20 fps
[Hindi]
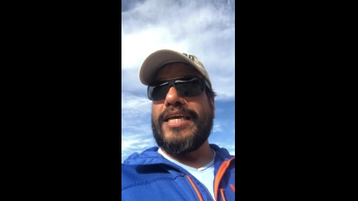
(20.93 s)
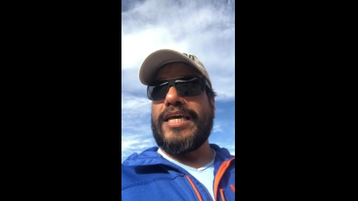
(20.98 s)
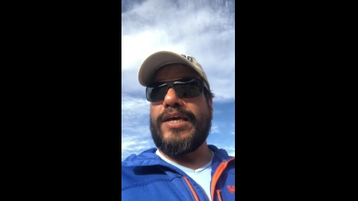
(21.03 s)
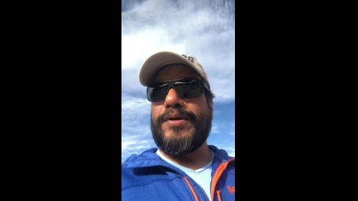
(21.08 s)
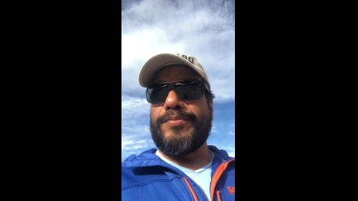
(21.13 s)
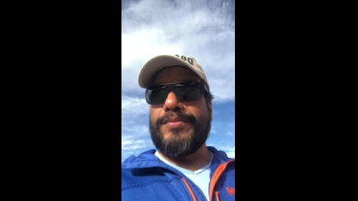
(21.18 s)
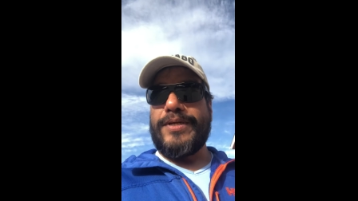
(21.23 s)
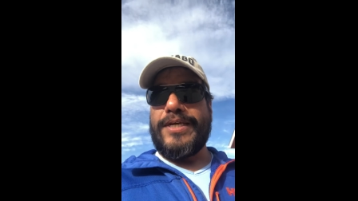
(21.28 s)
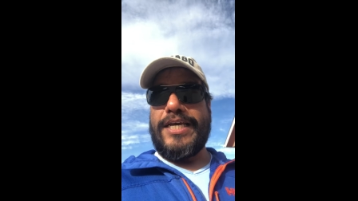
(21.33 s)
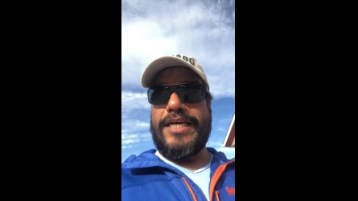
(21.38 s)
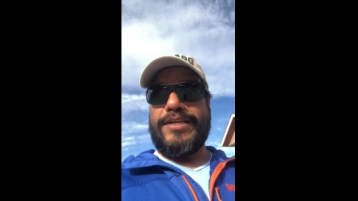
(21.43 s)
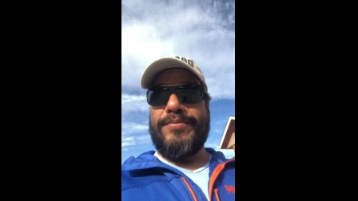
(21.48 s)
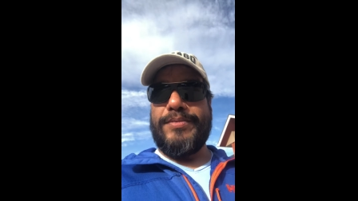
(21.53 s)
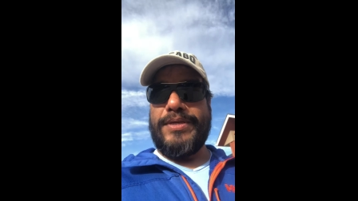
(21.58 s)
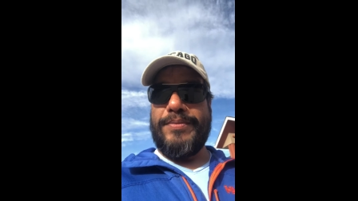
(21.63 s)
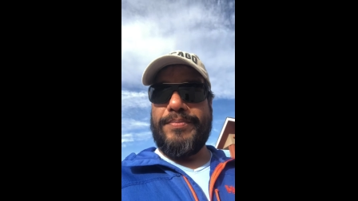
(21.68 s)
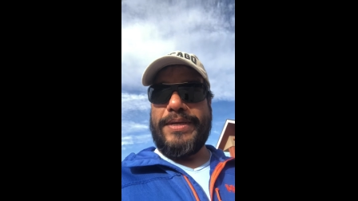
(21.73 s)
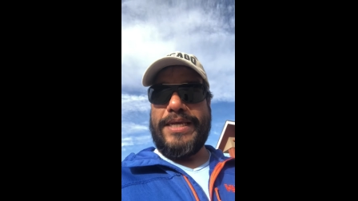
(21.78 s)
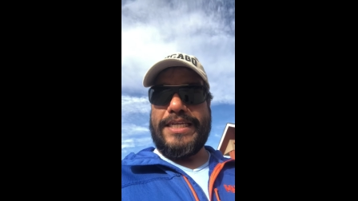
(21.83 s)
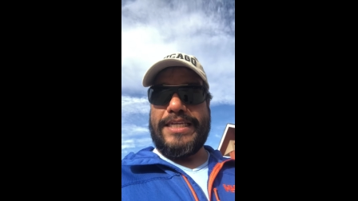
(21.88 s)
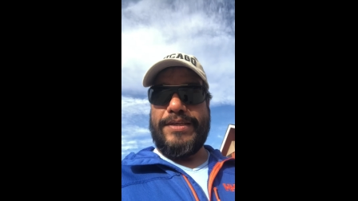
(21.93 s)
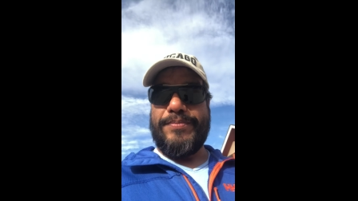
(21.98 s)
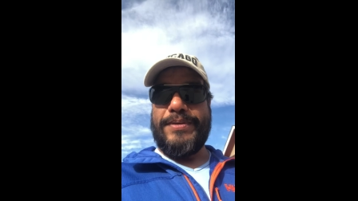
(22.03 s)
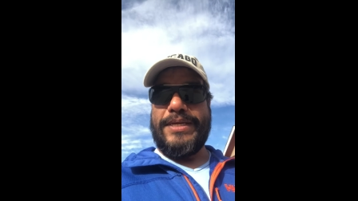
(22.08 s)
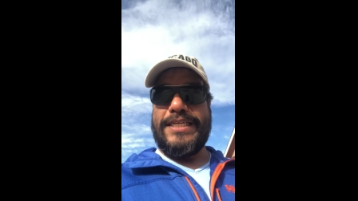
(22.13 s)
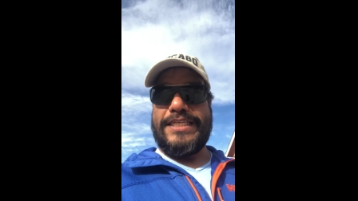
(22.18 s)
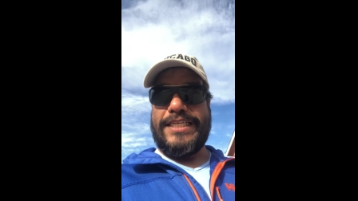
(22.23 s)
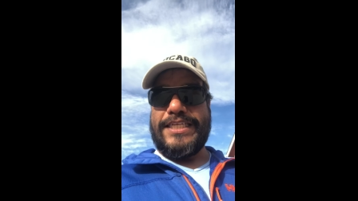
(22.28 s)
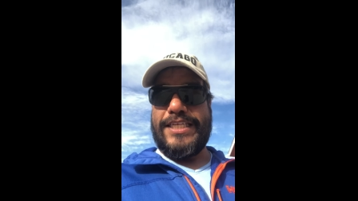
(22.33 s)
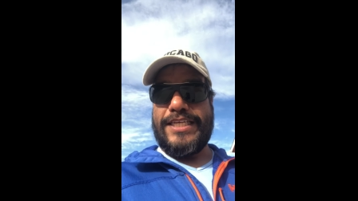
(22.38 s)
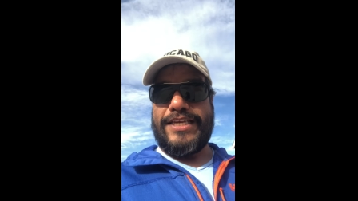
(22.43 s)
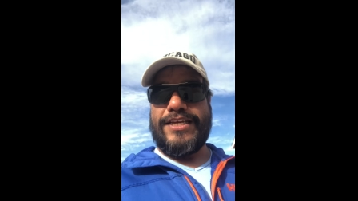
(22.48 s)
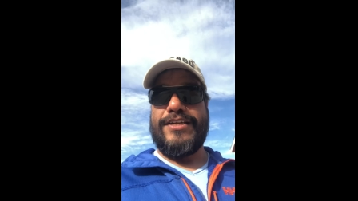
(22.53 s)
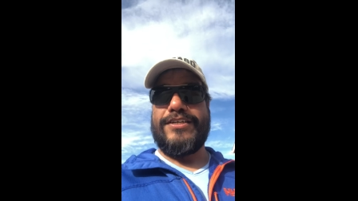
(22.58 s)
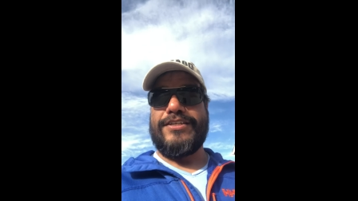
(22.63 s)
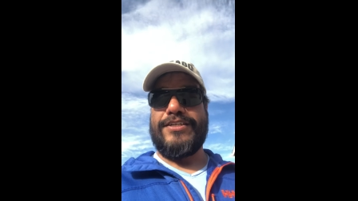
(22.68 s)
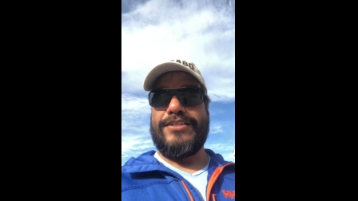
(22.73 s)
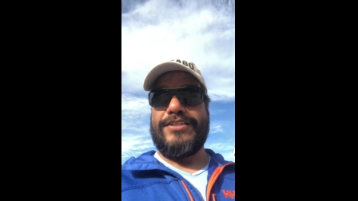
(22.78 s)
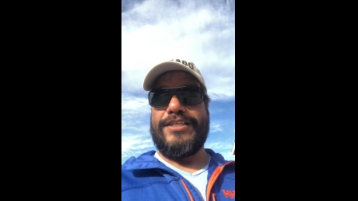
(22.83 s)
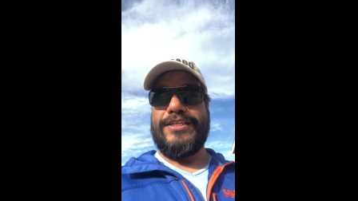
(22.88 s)
अब घर में बैठे बैठे क्या
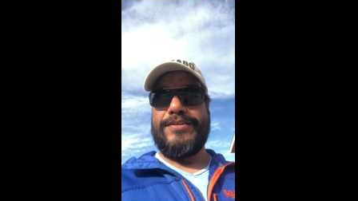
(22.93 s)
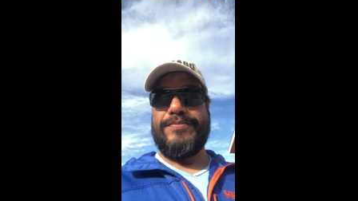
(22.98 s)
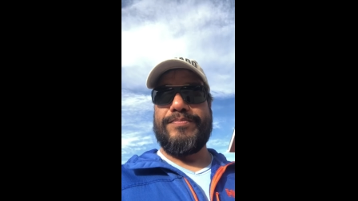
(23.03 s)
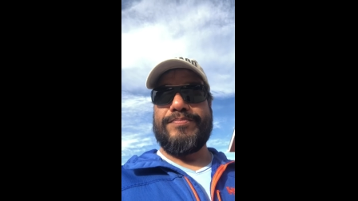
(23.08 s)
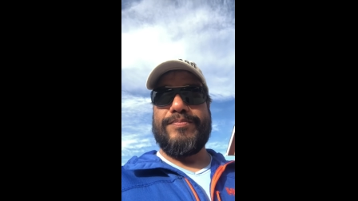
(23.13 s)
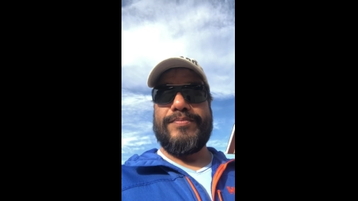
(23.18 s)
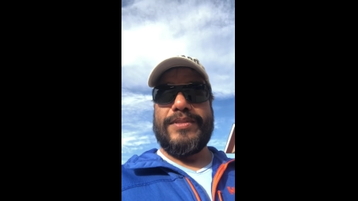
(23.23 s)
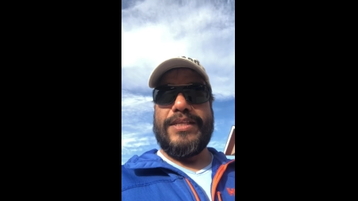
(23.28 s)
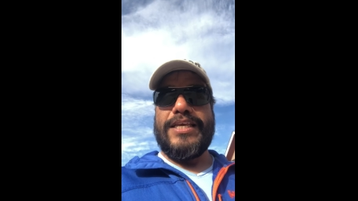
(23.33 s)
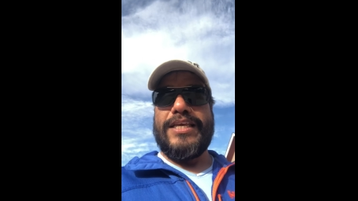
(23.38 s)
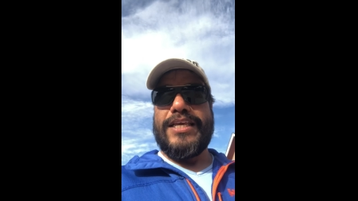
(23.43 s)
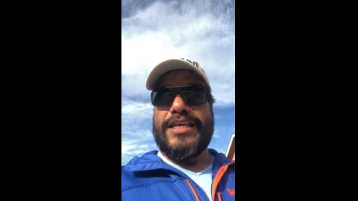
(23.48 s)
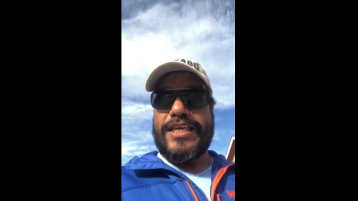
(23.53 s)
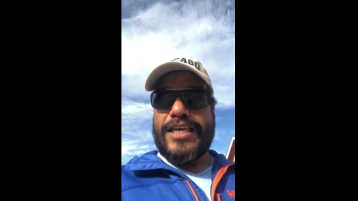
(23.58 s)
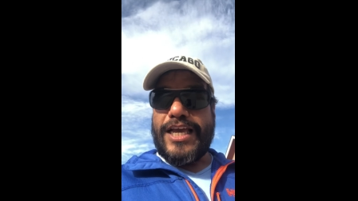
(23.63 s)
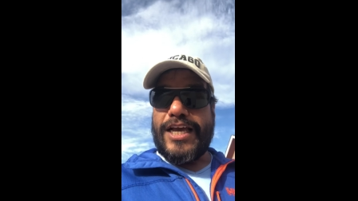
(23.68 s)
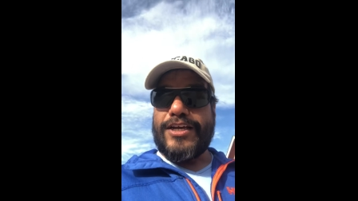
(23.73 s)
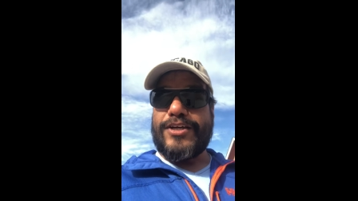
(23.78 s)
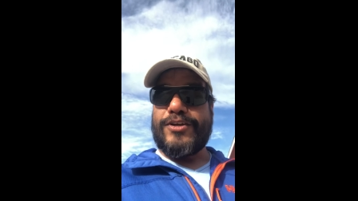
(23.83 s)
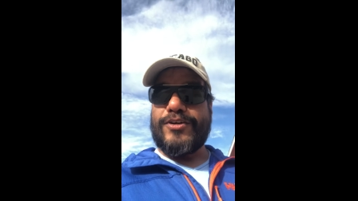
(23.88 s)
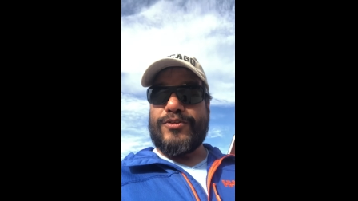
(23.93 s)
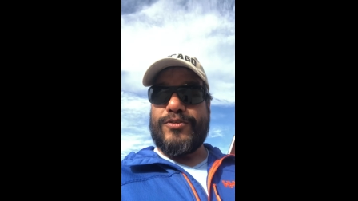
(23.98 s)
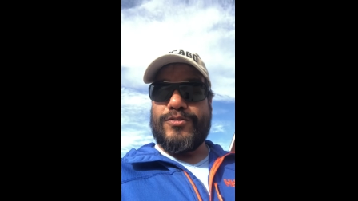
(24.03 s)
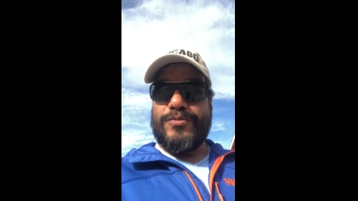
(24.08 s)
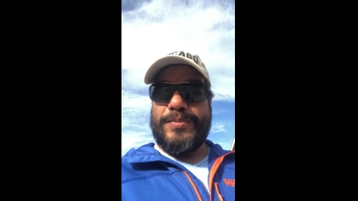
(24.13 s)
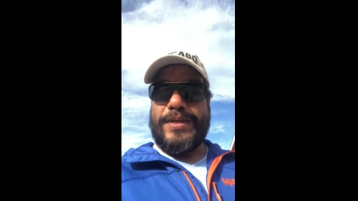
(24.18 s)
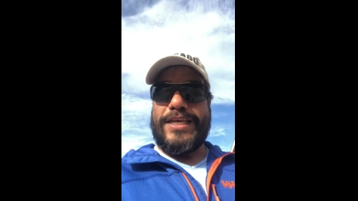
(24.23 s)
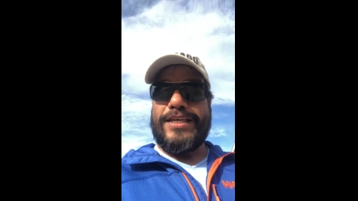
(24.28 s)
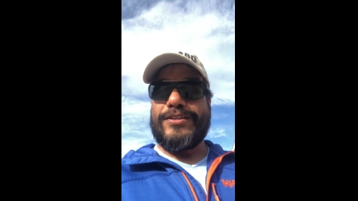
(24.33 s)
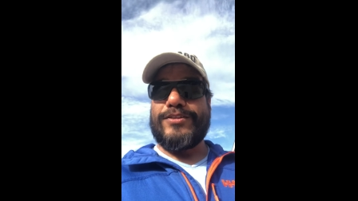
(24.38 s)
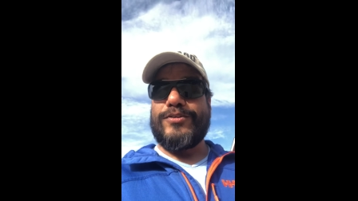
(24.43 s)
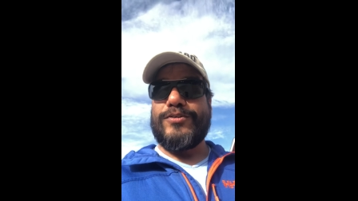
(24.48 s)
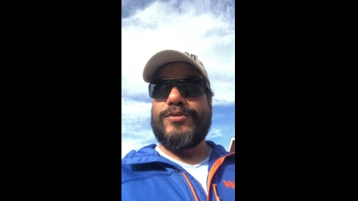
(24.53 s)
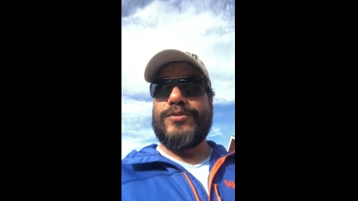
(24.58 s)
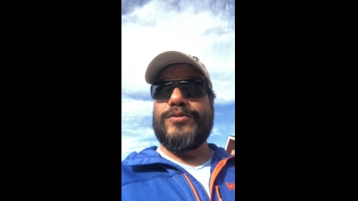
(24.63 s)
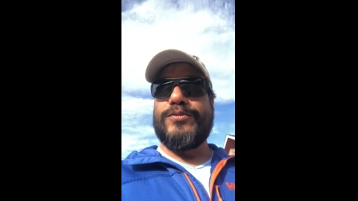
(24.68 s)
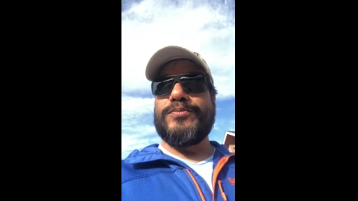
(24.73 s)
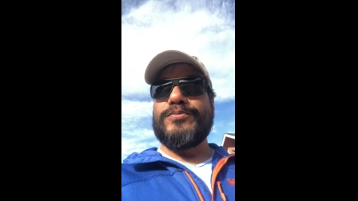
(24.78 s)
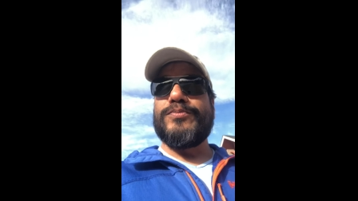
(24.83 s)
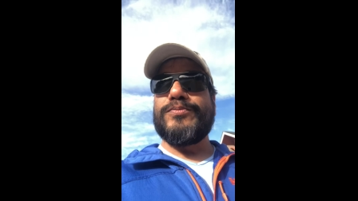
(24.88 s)
करें क्या करूं मैं तो
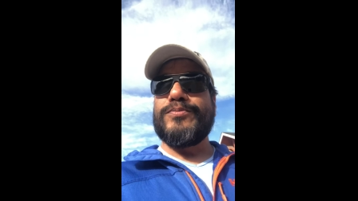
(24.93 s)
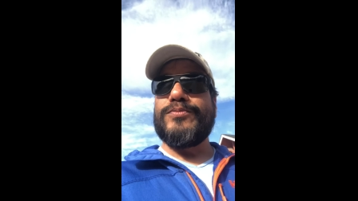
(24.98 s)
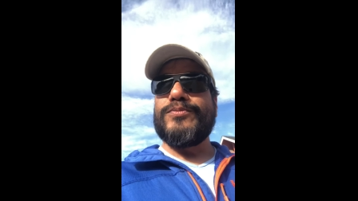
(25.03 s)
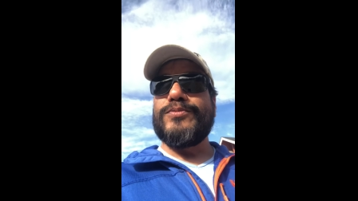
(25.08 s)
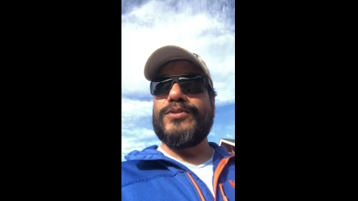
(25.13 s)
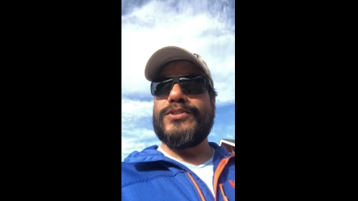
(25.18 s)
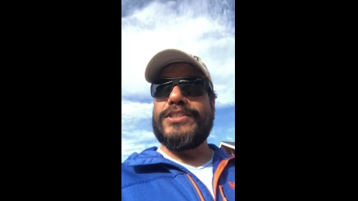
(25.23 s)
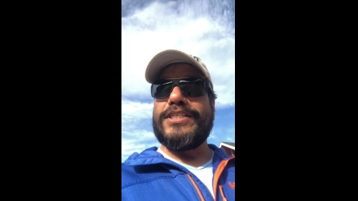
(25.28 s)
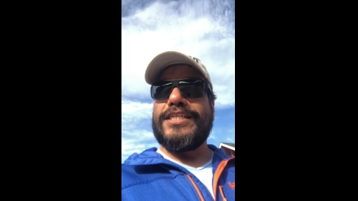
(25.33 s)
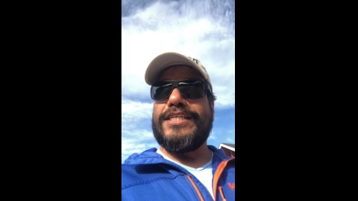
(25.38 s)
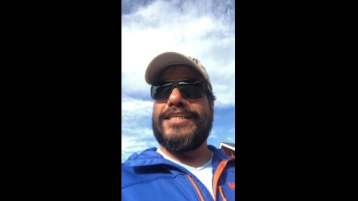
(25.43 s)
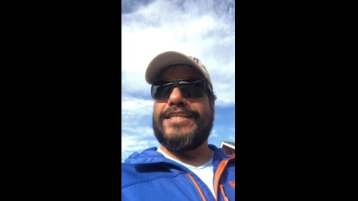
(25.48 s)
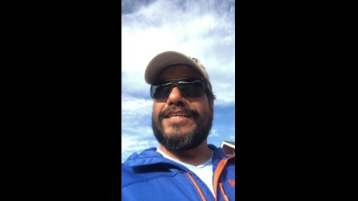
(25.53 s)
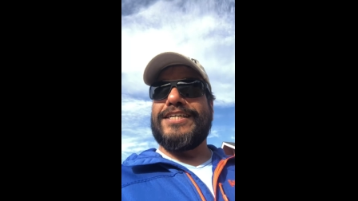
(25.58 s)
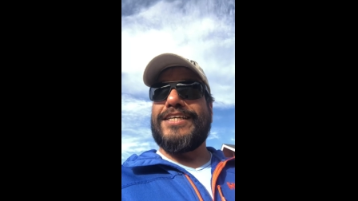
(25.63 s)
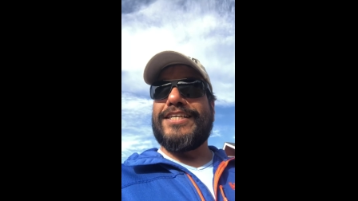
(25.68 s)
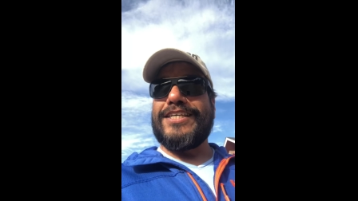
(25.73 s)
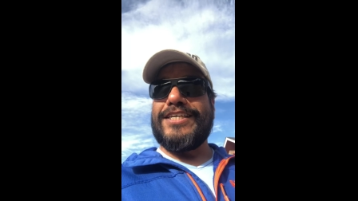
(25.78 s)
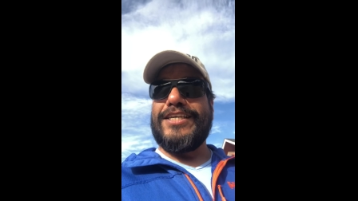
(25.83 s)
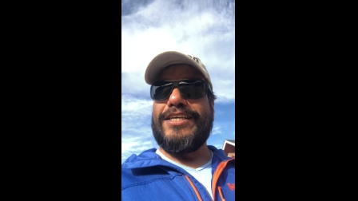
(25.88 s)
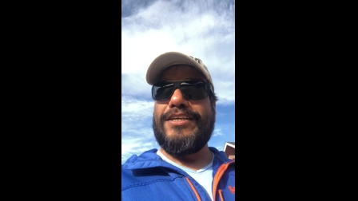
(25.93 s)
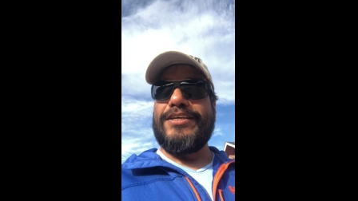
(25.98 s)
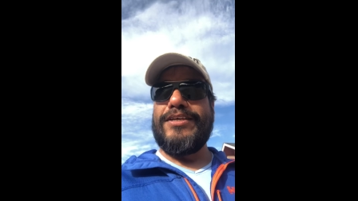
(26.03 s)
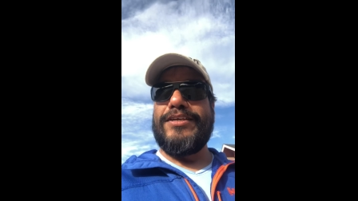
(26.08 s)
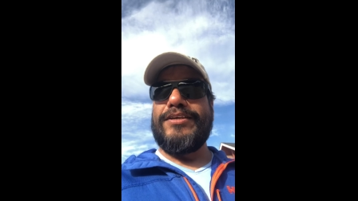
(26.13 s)
मुझे लगा कि